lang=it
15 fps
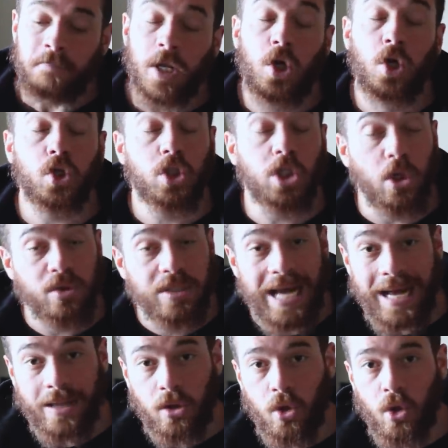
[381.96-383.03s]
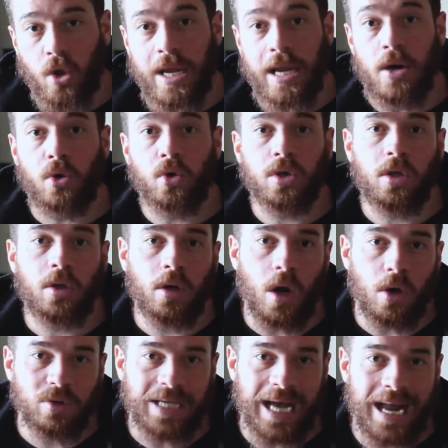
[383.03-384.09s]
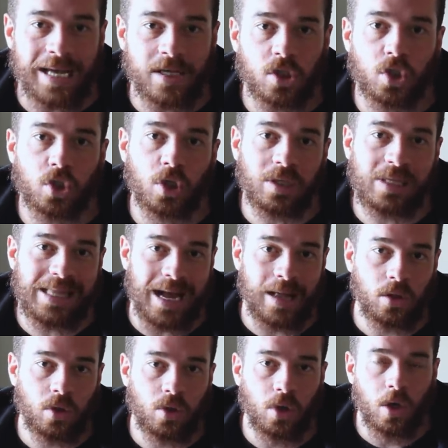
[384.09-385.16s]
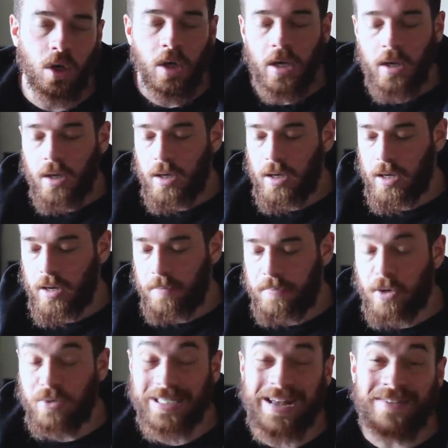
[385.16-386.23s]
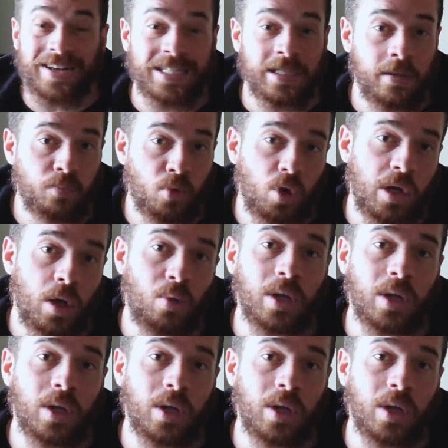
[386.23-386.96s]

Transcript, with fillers: Lo sto usando e lo continuerò a usare soltanto eh, per questa fase di bulk.